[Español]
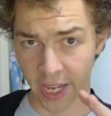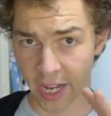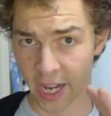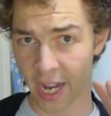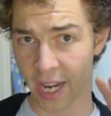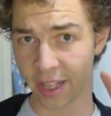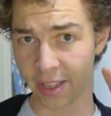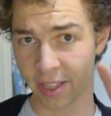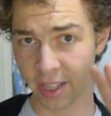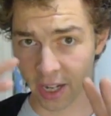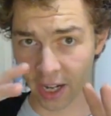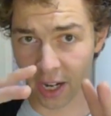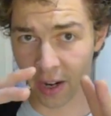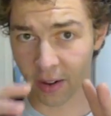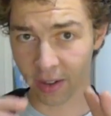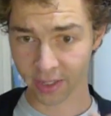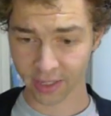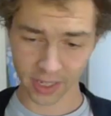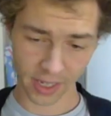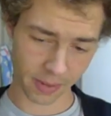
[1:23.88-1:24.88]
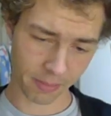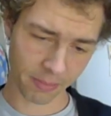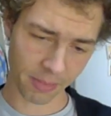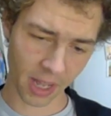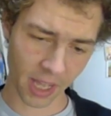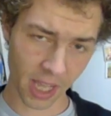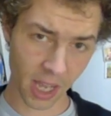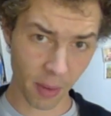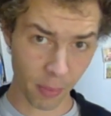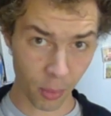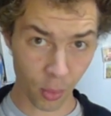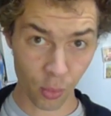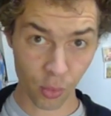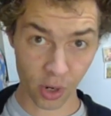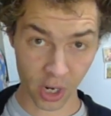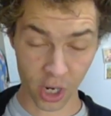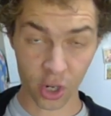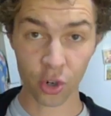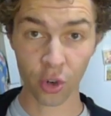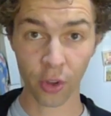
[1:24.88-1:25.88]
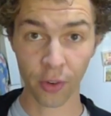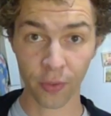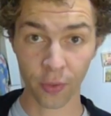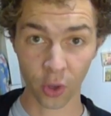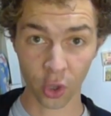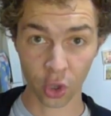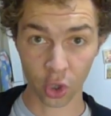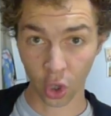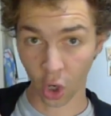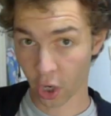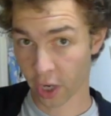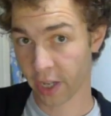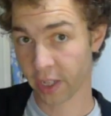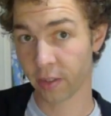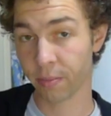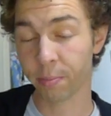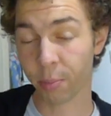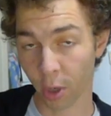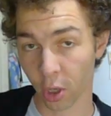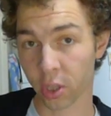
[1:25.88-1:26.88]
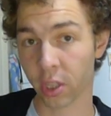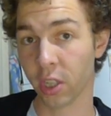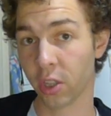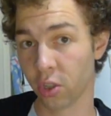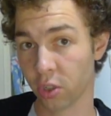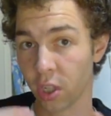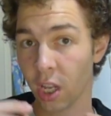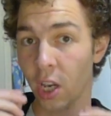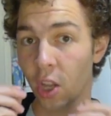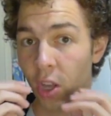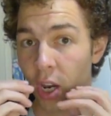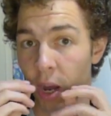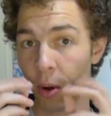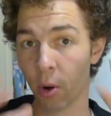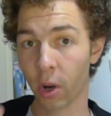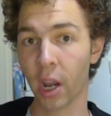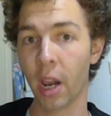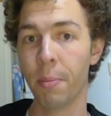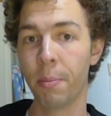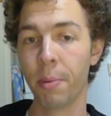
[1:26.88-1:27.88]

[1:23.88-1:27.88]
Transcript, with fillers: que la Tierra va a ser invadida por un rayo de fotones. Posta, esto salió de la boca del